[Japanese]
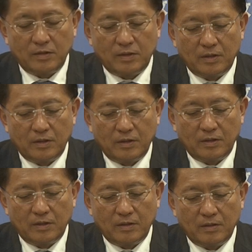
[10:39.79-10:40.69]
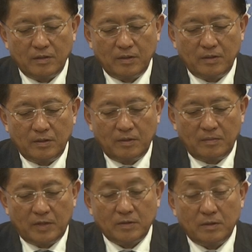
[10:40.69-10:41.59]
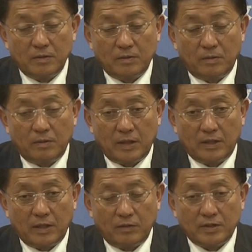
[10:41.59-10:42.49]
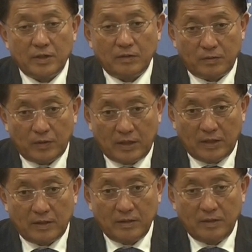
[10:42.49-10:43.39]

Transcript: えーまあ、情報連携をしていくとか、